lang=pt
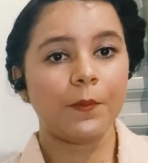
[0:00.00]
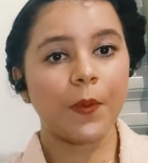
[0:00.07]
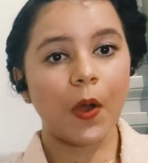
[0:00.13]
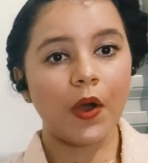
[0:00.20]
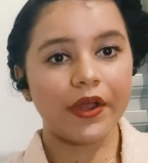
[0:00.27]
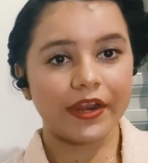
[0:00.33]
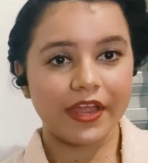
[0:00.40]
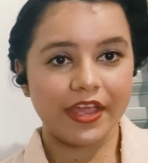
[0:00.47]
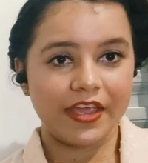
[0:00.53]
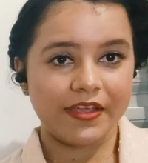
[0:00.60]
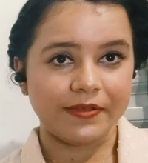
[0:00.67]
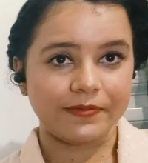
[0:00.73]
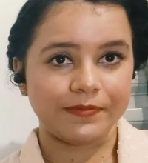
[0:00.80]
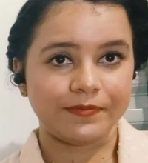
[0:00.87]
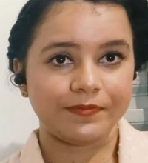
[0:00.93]

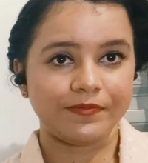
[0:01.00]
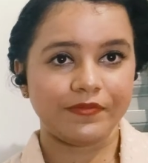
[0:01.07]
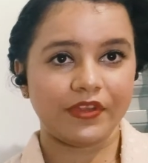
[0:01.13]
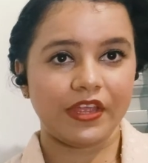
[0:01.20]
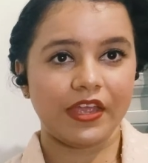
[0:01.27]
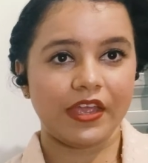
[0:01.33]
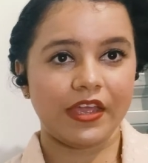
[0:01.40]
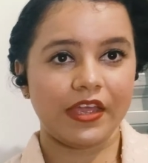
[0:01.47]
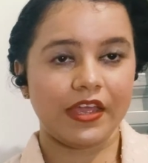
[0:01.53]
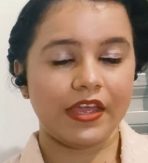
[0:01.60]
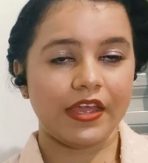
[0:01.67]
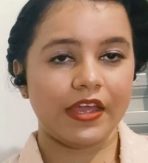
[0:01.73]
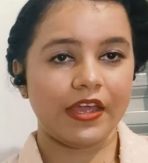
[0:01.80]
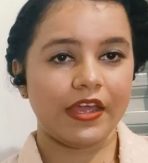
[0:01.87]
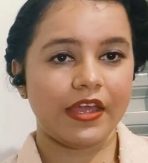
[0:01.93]
Porém,
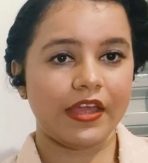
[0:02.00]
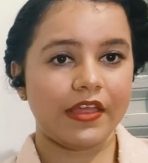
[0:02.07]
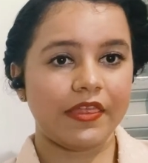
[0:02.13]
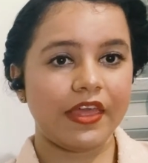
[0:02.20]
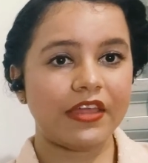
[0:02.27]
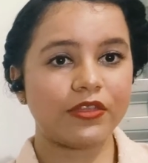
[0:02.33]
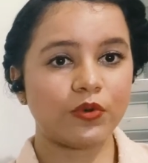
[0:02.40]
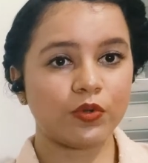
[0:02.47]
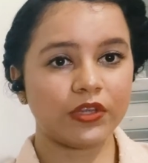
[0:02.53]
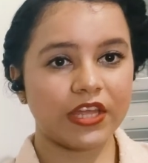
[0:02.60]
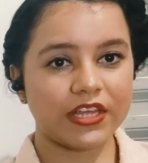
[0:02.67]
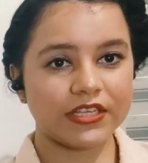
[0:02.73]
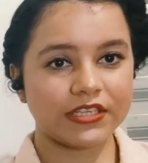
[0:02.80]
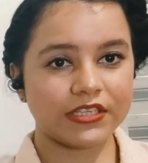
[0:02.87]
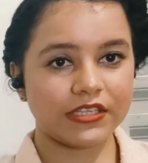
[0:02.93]
é, dentro
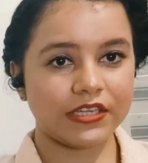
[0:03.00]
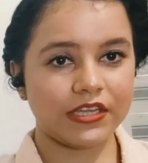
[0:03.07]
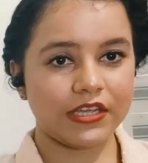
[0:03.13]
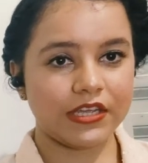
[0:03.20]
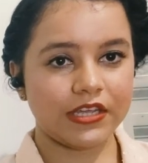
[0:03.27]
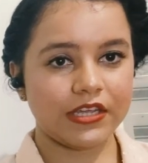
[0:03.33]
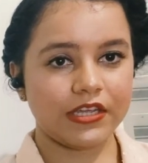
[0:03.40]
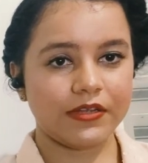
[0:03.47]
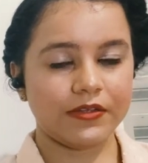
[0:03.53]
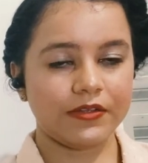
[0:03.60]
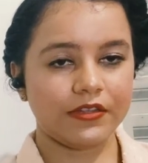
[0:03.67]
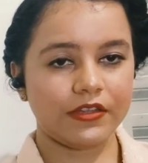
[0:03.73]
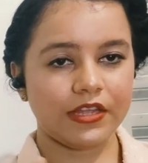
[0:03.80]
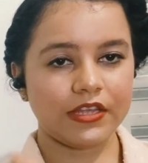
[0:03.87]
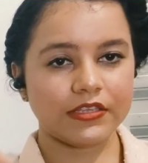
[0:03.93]
desse,
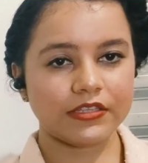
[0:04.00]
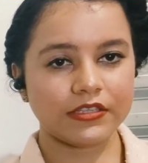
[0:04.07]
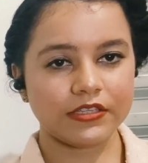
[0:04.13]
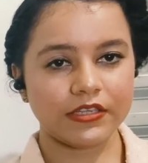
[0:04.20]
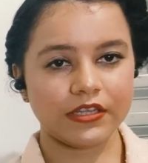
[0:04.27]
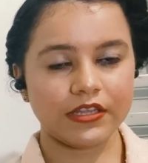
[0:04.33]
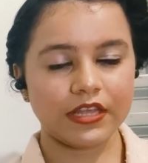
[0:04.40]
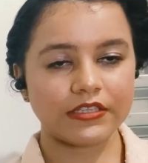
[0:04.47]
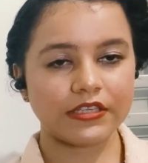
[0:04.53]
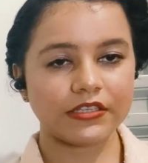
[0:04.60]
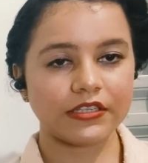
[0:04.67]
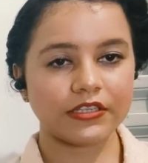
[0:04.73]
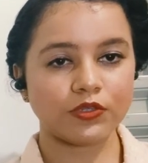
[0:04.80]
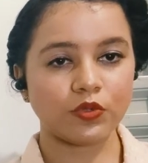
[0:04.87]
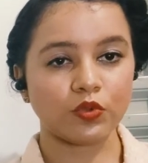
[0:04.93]
desse,
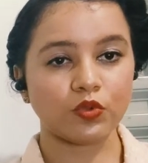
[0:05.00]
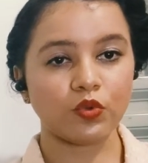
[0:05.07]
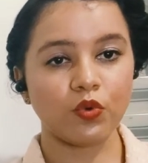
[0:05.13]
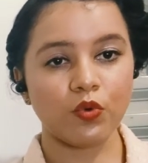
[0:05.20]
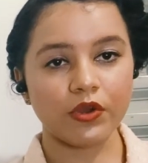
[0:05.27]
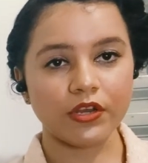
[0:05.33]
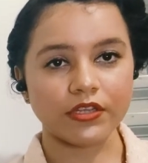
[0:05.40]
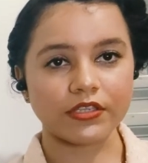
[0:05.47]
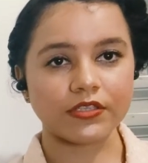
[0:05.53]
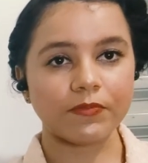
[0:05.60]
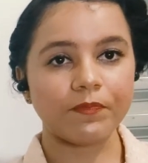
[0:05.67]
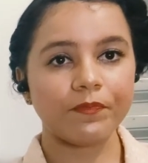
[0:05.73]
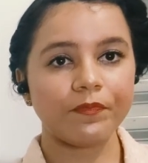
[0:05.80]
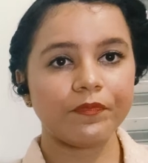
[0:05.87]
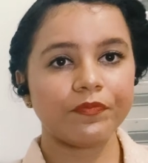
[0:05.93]
dessas estruturas,
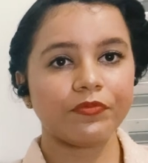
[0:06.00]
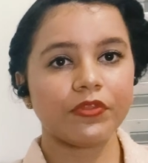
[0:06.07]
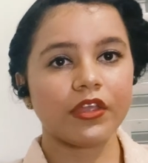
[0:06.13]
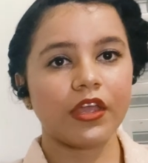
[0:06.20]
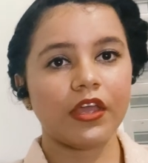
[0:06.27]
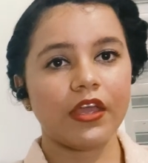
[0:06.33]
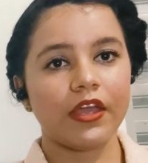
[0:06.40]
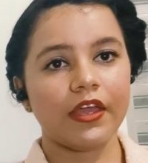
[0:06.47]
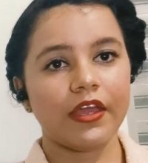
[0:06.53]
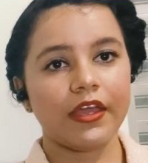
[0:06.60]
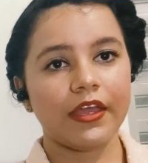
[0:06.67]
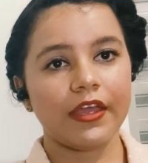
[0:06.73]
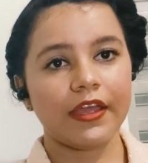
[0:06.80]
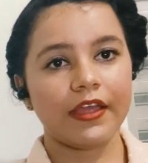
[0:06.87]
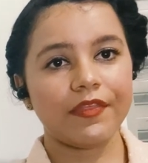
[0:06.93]

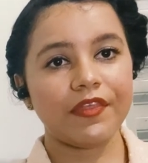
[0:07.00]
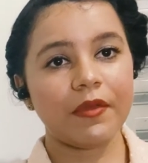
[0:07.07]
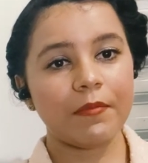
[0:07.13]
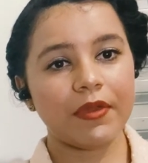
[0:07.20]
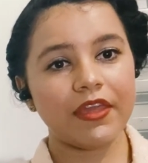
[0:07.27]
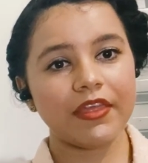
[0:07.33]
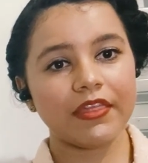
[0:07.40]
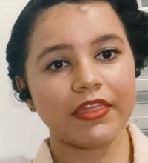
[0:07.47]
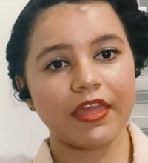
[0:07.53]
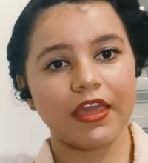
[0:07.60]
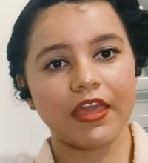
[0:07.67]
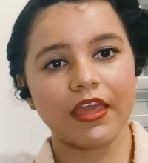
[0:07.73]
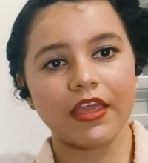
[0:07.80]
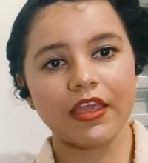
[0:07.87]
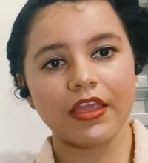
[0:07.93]
é, também
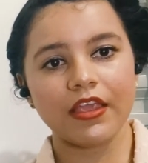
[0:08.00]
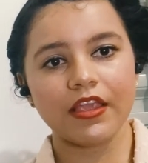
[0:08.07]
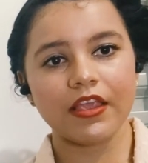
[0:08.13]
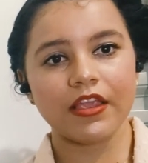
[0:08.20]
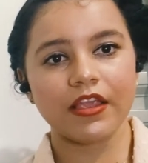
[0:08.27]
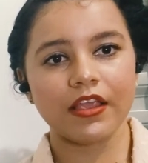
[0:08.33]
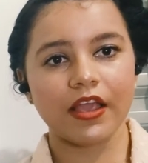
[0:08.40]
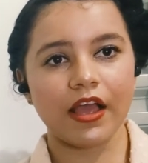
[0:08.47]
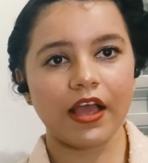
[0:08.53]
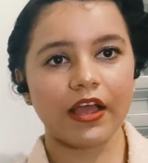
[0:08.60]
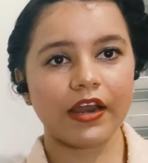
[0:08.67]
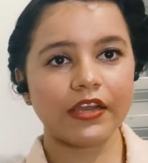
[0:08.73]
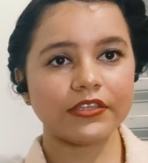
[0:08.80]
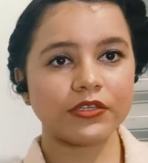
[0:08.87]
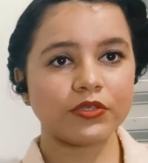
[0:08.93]
tem
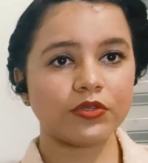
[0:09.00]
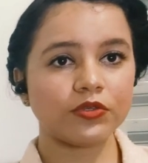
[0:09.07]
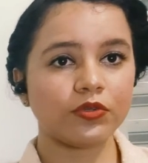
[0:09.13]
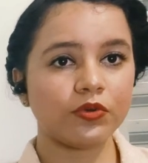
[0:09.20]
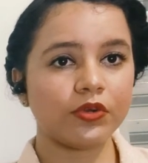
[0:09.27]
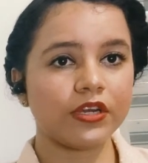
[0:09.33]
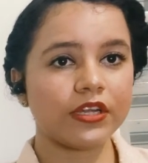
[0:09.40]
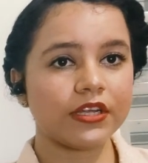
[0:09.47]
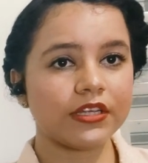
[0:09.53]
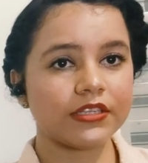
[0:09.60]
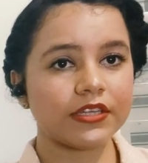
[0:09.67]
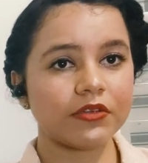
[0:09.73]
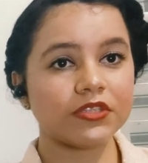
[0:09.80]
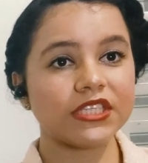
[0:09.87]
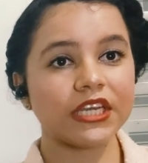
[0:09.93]
aquelas
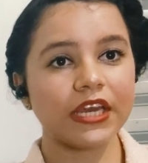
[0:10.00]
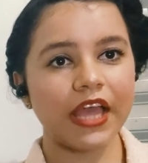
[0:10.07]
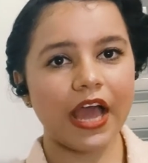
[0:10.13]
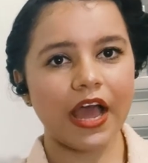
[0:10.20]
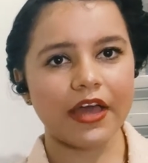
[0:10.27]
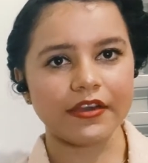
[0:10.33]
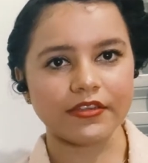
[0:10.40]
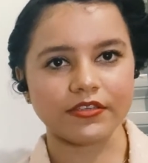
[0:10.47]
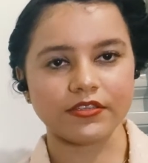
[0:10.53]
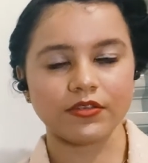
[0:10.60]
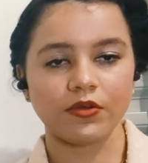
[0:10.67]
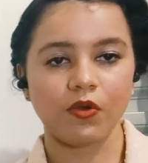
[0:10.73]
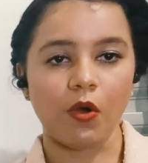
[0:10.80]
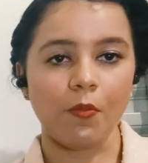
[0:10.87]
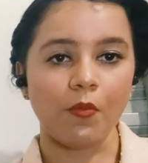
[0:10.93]
estruturas
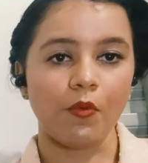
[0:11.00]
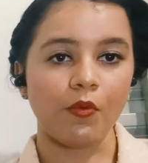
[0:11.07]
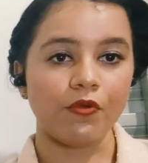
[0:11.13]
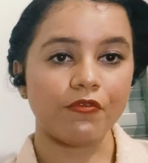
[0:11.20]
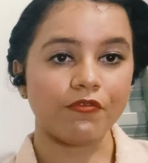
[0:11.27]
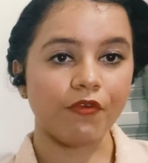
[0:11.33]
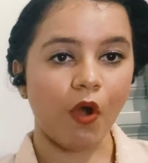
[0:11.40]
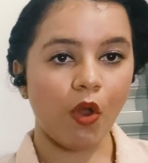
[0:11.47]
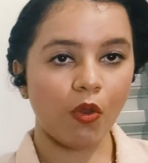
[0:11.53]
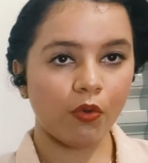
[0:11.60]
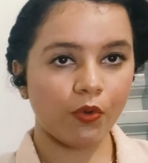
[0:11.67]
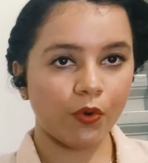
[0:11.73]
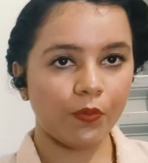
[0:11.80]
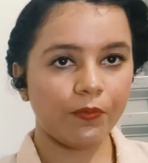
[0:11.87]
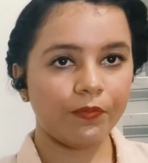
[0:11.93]
auxiliares, como o
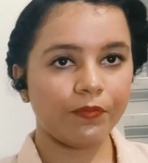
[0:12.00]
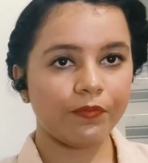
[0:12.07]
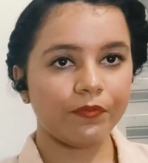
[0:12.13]
invólucro